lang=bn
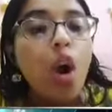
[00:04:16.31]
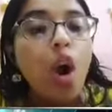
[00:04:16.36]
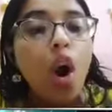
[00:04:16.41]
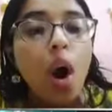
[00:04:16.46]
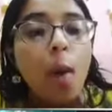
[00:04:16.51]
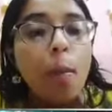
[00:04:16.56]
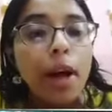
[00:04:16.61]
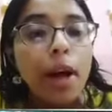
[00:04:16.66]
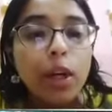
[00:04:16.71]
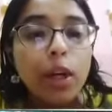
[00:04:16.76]

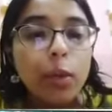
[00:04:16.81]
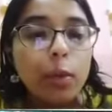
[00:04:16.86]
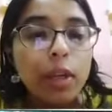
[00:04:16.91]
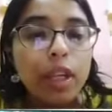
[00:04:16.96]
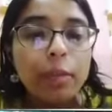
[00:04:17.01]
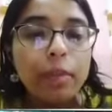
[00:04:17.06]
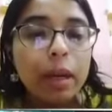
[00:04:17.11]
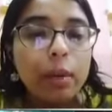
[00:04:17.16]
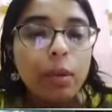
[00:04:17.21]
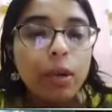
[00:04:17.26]
অমানবিক
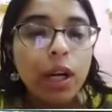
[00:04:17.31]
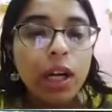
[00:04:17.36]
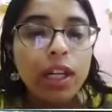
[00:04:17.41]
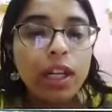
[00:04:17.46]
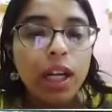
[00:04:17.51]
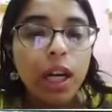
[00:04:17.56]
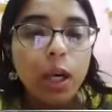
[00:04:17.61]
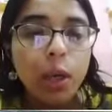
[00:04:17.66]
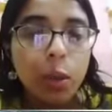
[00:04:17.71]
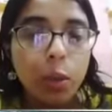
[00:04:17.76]
ব্যবহার
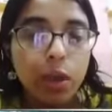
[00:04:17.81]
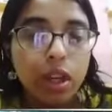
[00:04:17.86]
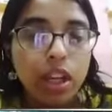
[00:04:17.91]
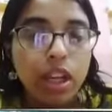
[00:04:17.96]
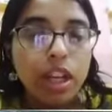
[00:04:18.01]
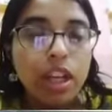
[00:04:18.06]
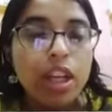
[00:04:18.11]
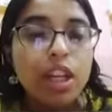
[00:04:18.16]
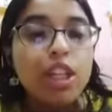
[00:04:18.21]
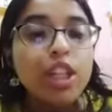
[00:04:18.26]
না করে
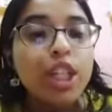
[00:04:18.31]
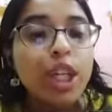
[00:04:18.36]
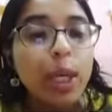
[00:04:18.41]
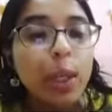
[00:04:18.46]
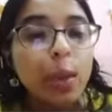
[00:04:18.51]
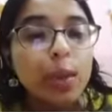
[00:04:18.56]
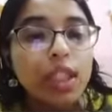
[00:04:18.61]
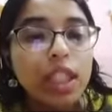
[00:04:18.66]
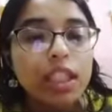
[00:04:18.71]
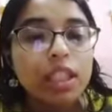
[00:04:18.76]
সেও
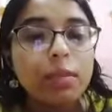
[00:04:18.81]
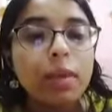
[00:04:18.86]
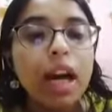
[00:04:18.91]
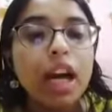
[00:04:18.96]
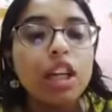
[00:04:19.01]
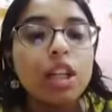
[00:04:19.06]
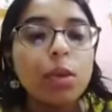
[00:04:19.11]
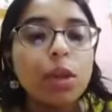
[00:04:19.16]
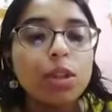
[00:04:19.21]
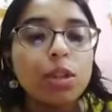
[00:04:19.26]
যাতে
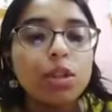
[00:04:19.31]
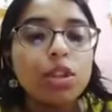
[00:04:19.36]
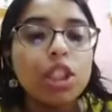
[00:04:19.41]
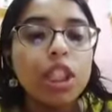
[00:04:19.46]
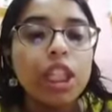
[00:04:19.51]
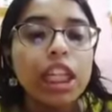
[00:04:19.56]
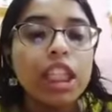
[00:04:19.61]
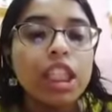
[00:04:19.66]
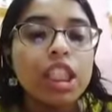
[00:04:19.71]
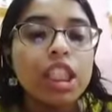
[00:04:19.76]
ভালো মতো
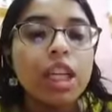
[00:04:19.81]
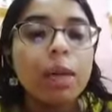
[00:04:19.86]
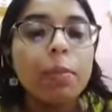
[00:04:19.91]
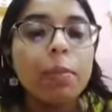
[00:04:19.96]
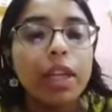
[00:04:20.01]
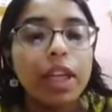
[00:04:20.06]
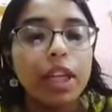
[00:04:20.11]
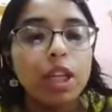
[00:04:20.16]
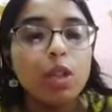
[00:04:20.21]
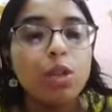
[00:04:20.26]
চিকিৎসা
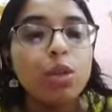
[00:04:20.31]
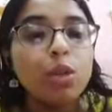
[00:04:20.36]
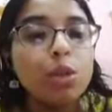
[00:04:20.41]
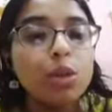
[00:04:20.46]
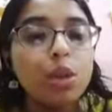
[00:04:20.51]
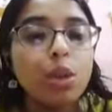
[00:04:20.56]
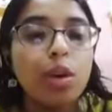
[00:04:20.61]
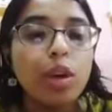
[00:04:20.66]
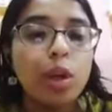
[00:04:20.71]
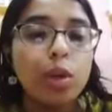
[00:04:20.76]
পেয়ে সুস্থ
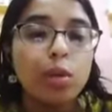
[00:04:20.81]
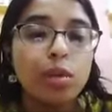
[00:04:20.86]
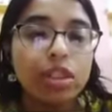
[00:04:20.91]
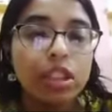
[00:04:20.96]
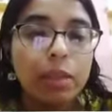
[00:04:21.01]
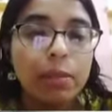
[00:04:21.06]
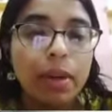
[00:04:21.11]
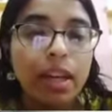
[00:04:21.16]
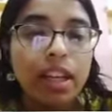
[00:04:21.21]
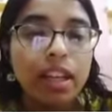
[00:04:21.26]
হয়ে উঠতে
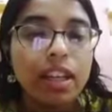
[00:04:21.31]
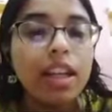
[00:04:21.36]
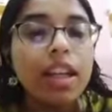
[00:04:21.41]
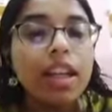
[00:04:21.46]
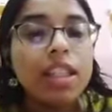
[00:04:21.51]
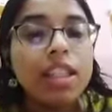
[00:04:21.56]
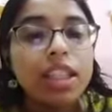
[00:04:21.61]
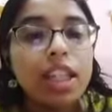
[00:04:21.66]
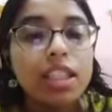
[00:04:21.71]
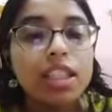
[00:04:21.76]
পারে
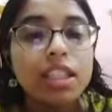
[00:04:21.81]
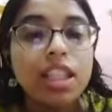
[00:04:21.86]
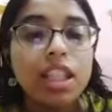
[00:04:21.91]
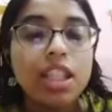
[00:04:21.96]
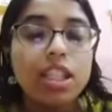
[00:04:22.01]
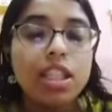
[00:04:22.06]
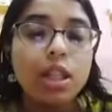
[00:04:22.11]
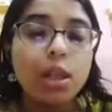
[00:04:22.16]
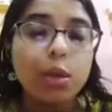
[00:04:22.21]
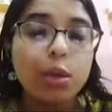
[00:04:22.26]
তার
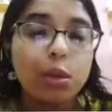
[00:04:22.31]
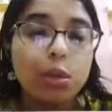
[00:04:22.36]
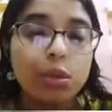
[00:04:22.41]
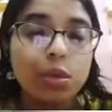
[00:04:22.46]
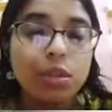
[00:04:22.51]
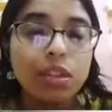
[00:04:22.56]
চেষ্টা করুন